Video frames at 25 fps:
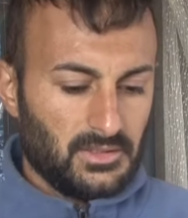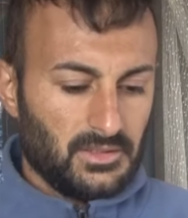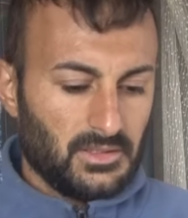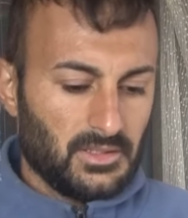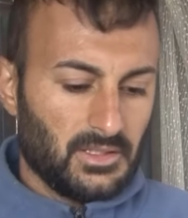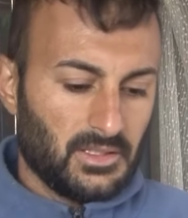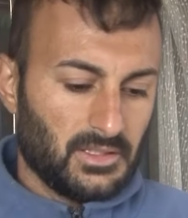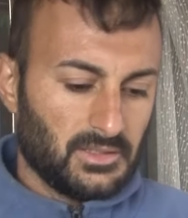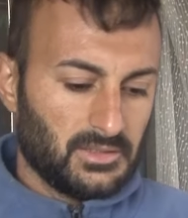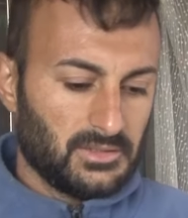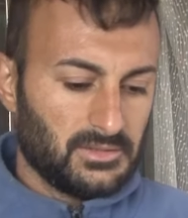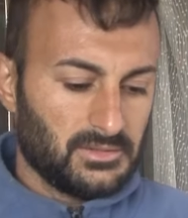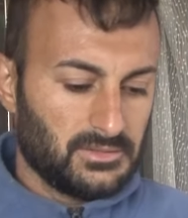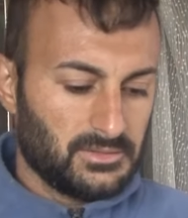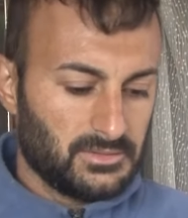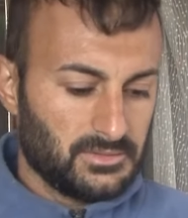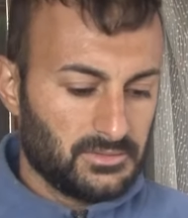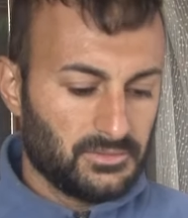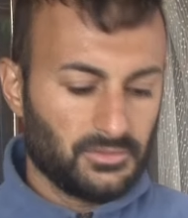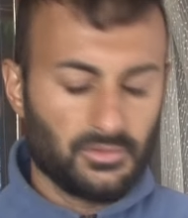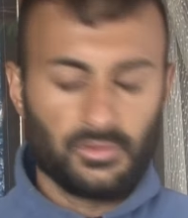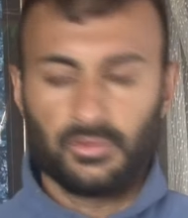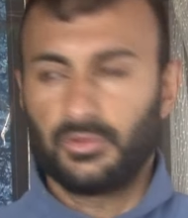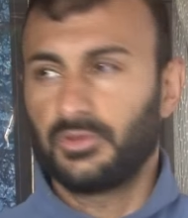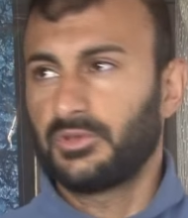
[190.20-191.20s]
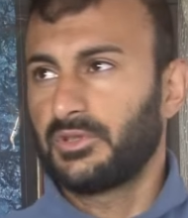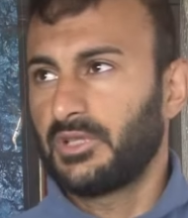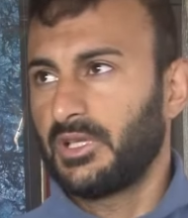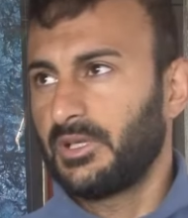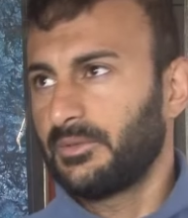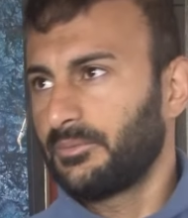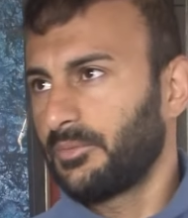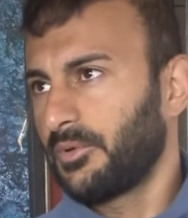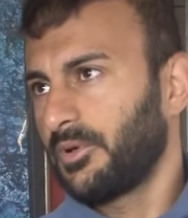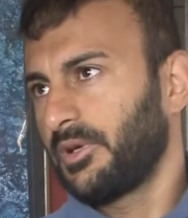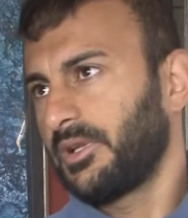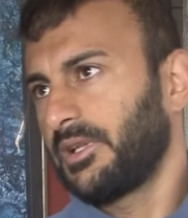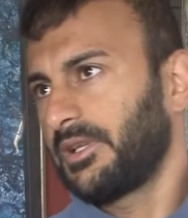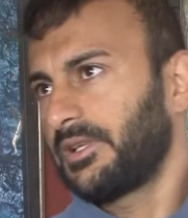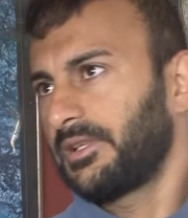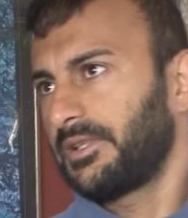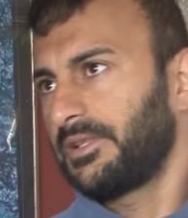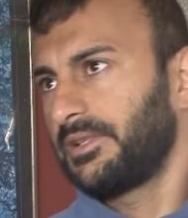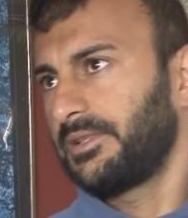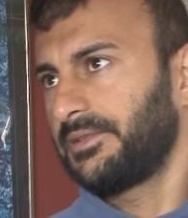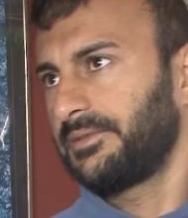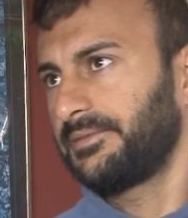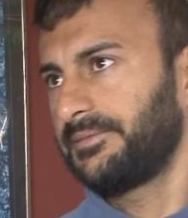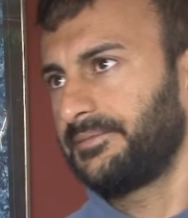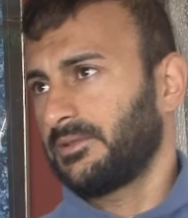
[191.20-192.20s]
Yani gördüklerim bu kadar.
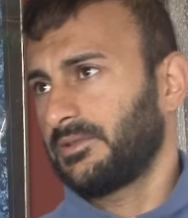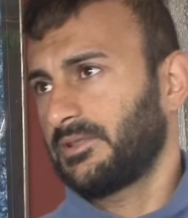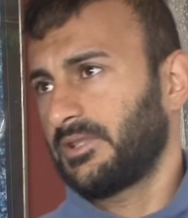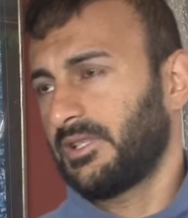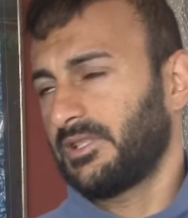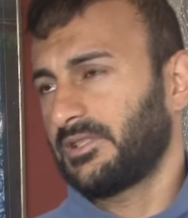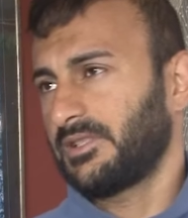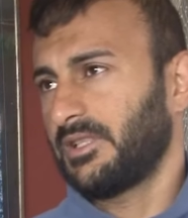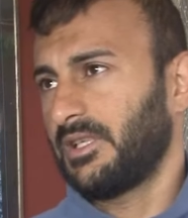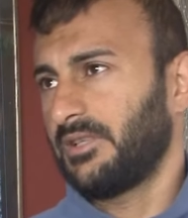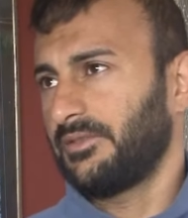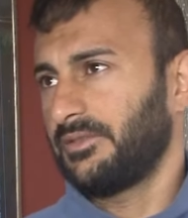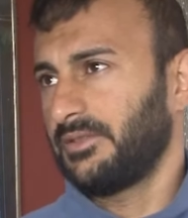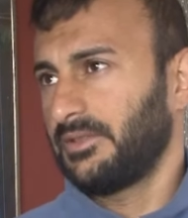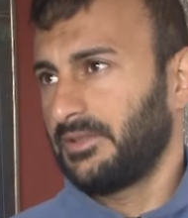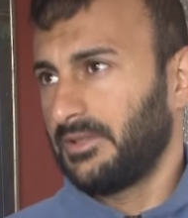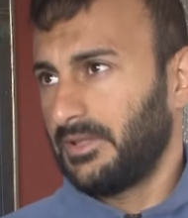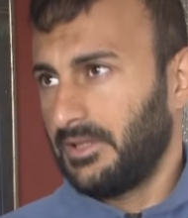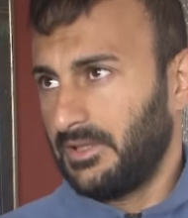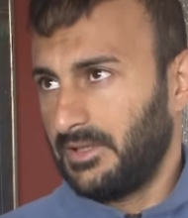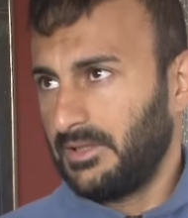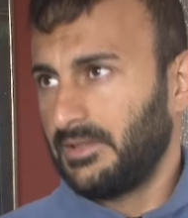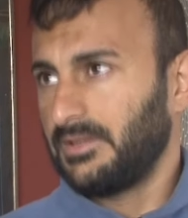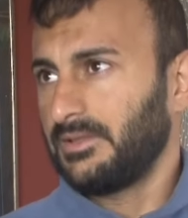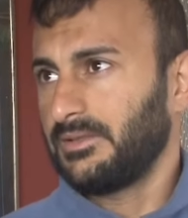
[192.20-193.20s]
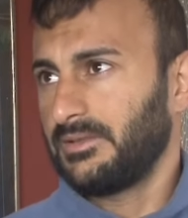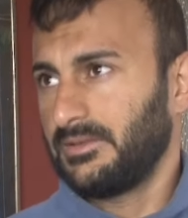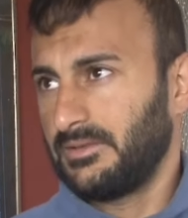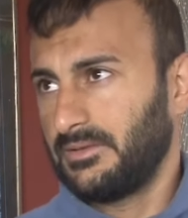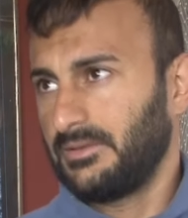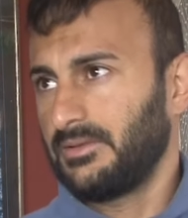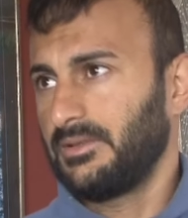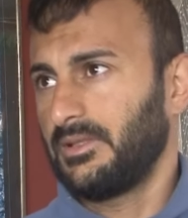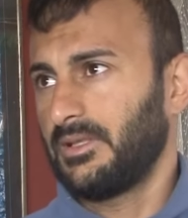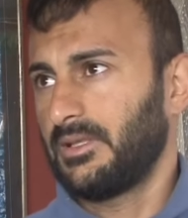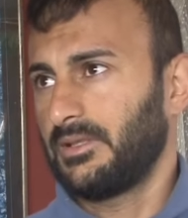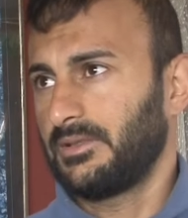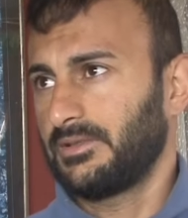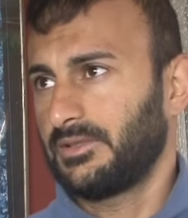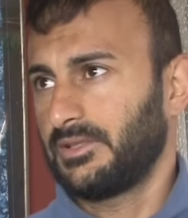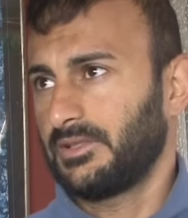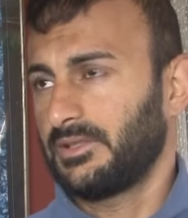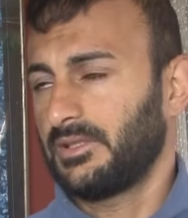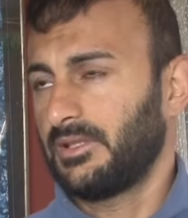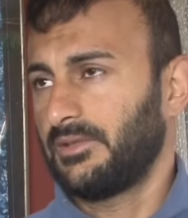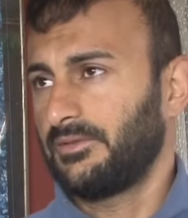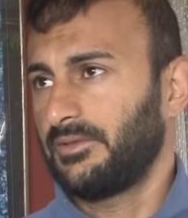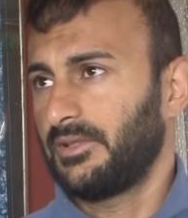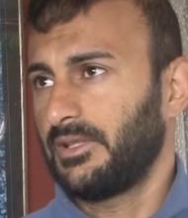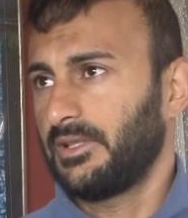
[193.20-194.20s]
Cezaevinde yani
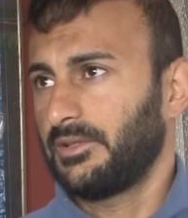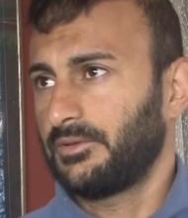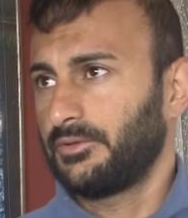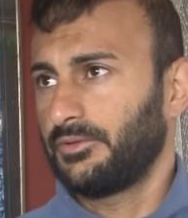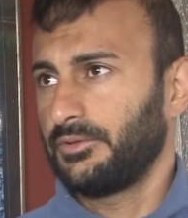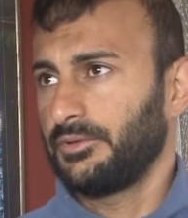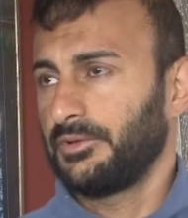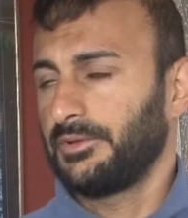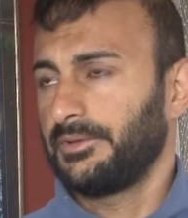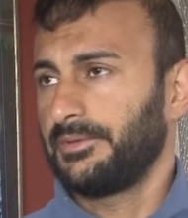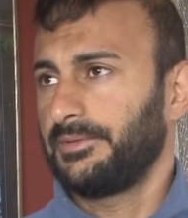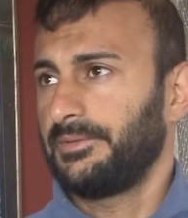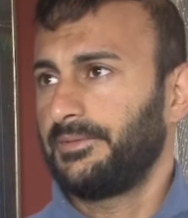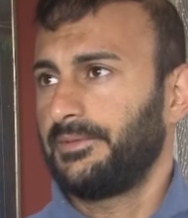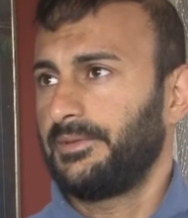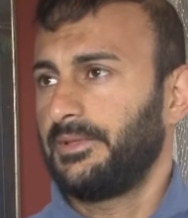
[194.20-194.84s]
cezaevinde yatıyor.